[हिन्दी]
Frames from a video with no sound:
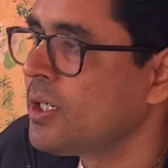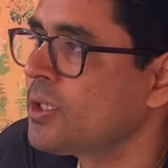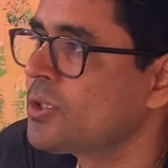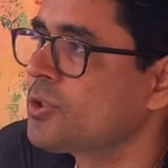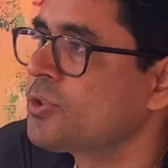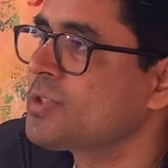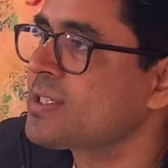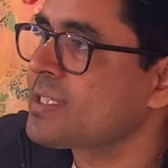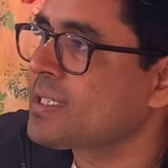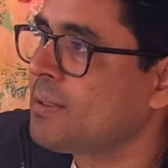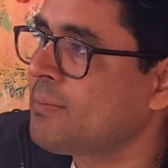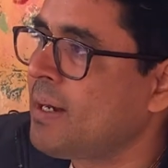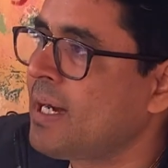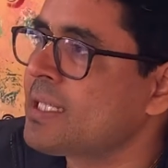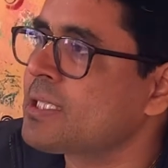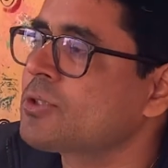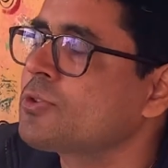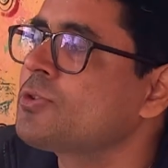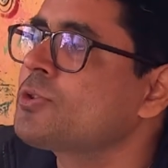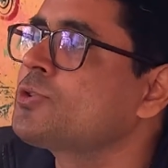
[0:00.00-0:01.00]
तो
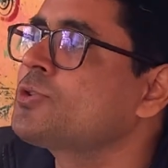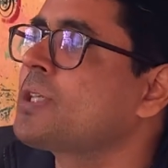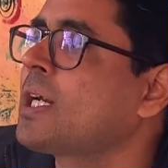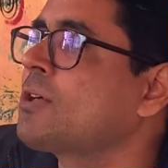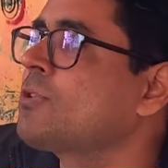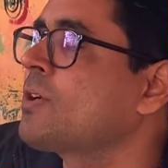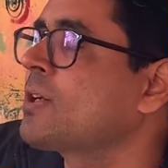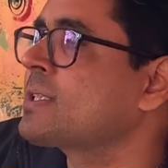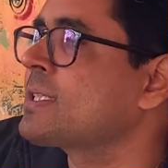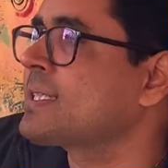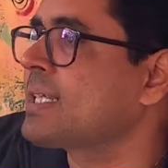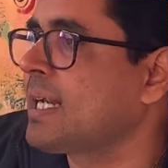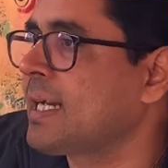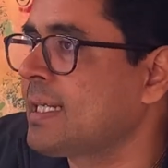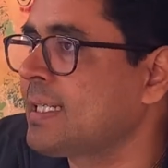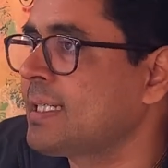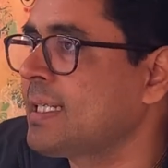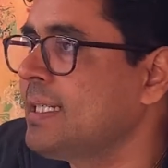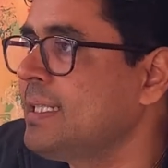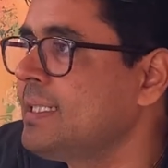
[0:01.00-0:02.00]
समाज को सुचारू ढंग से
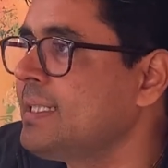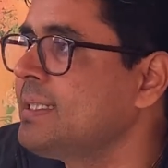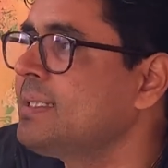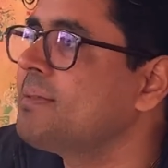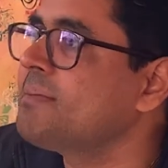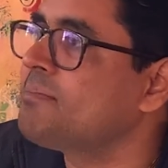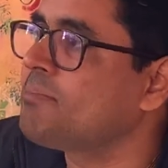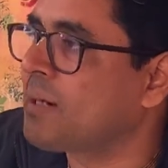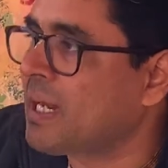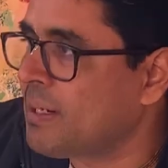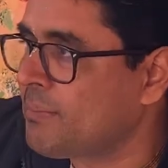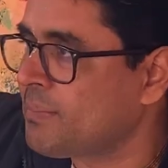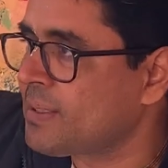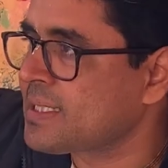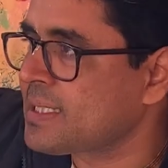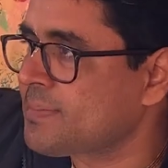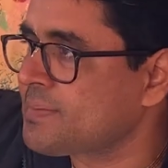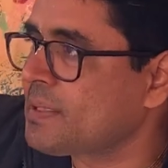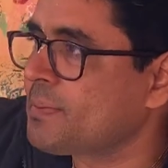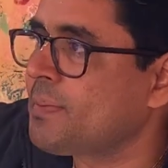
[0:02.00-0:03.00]
चलाने के लिए ब्राह्मण
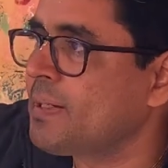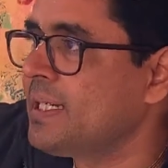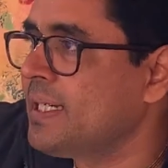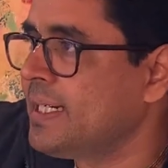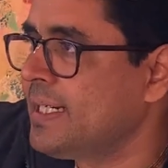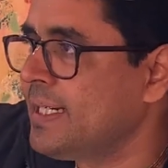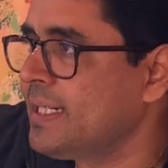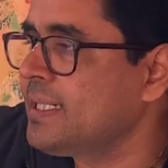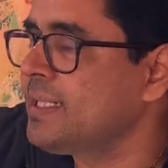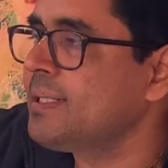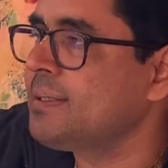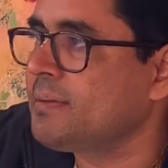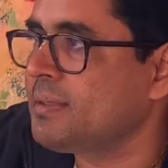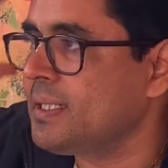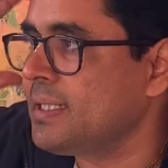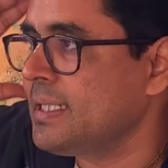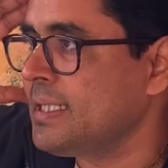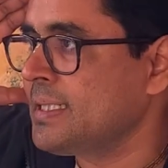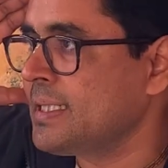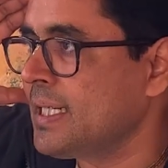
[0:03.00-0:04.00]
सबसे पहले हेड
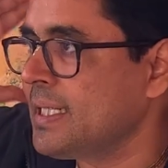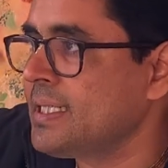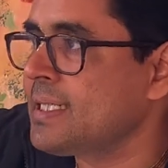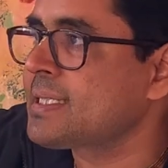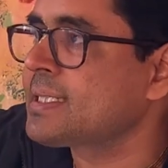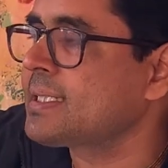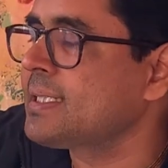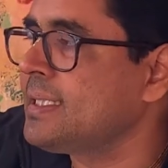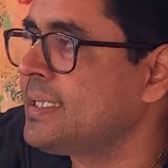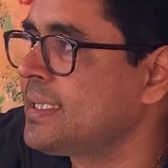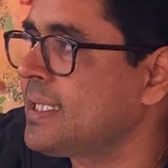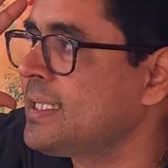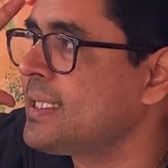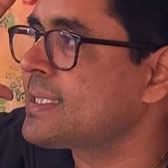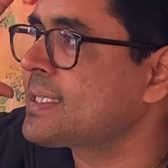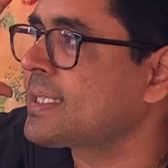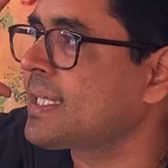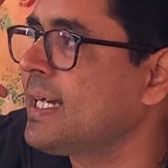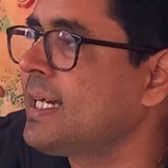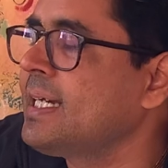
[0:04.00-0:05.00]
इंटेलिजेंस
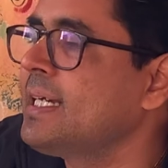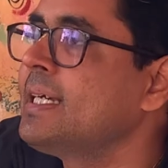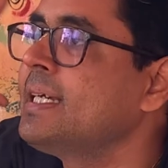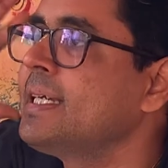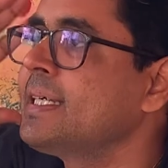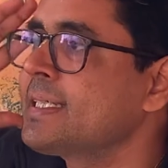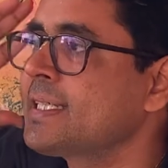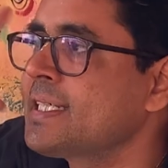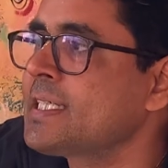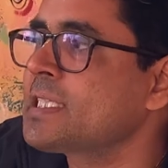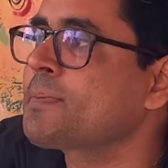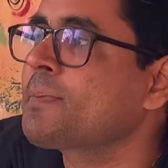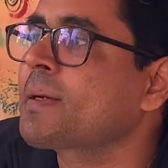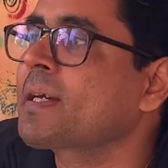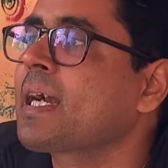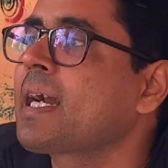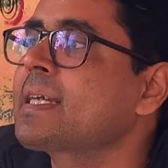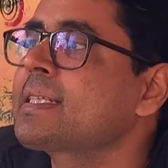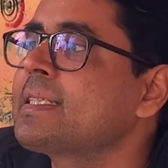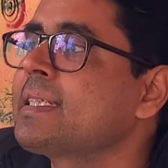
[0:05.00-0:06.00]
इंटेलिजेंस क्या है किस
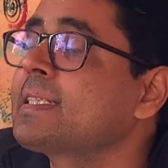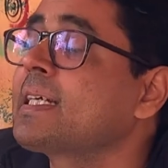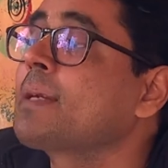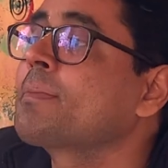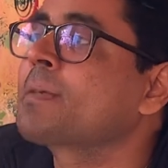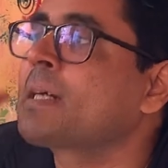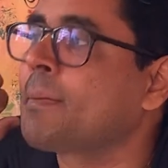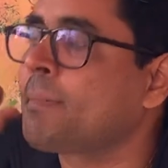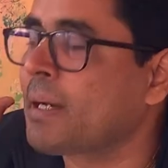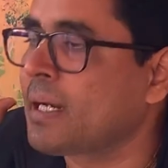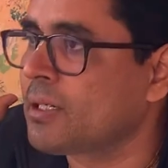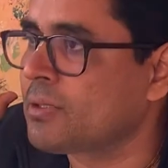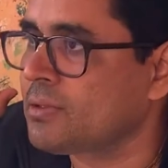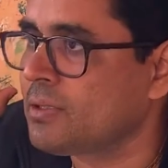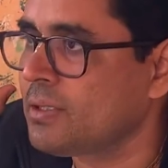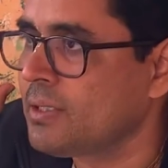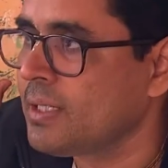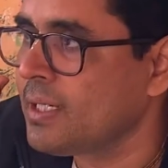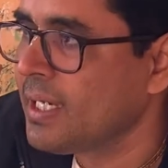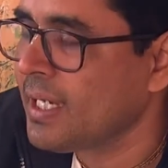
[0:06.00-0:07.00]
प्रकार से धर्म का पालन हो
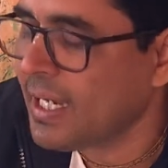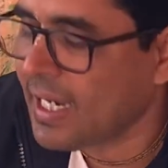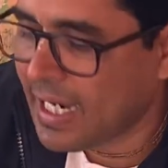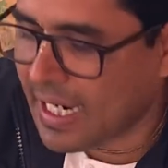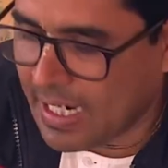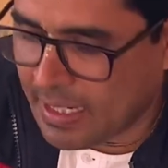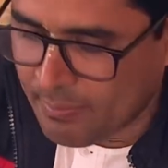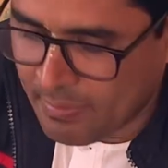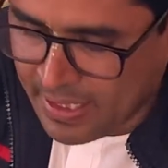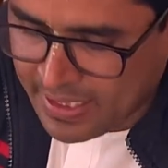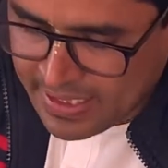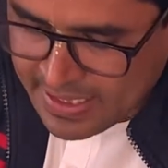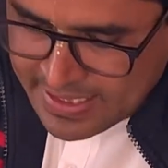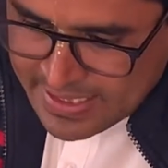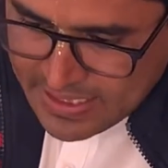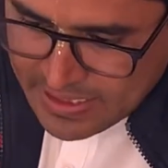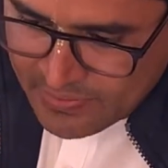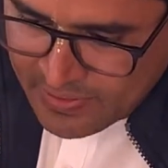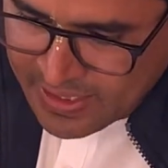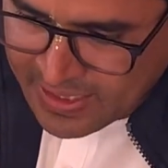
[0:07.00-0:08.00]
हमारे
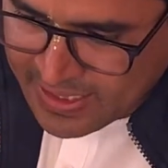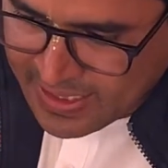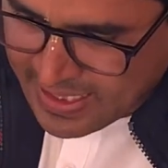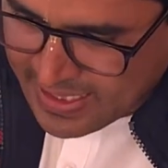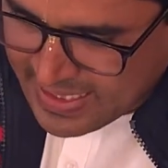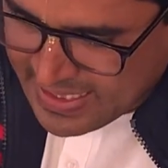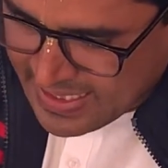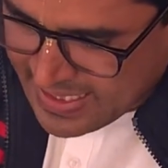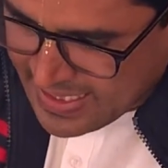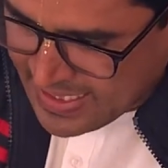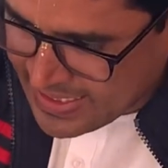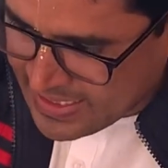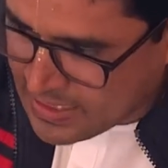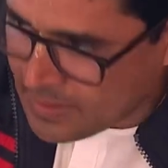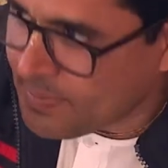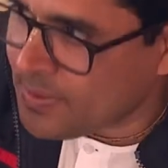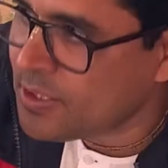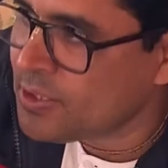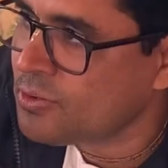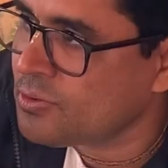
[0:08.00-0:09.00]
जीवन का केंद्र
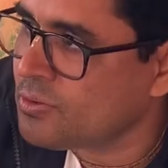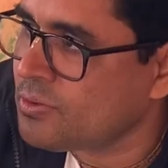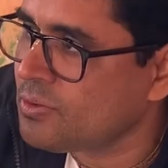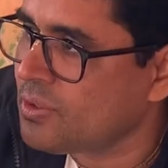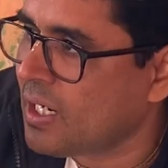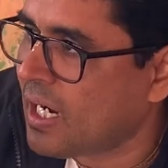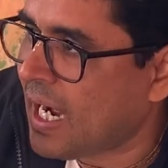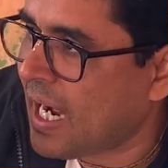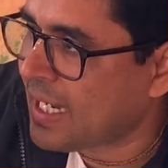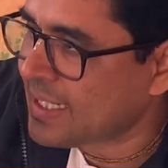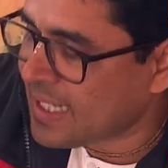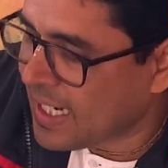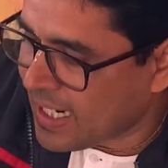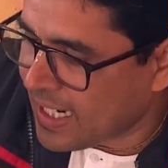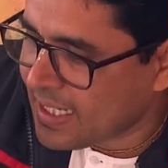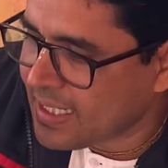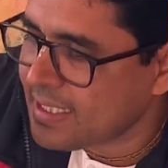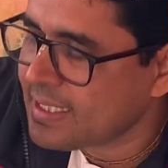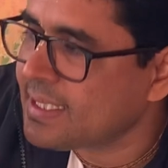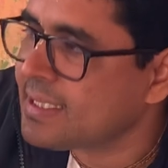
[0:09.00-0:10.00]
बिंदु
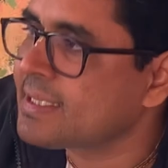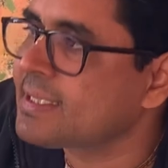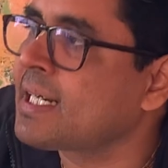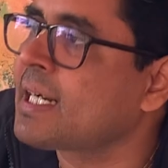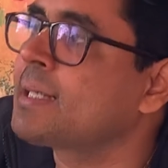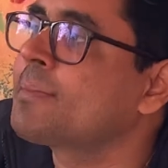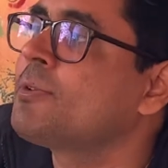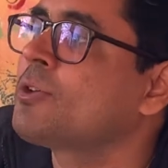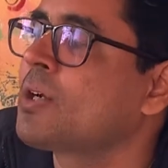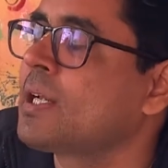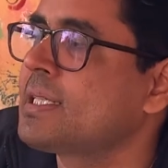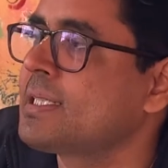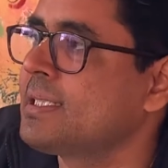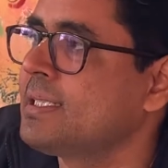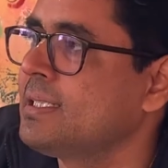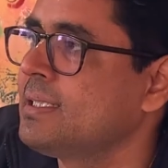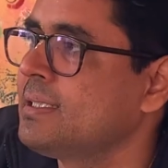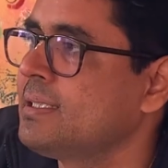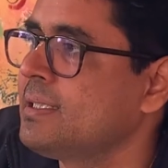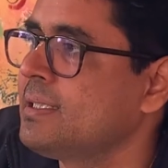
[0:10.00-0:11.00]
आधार धर्म होना चाहिए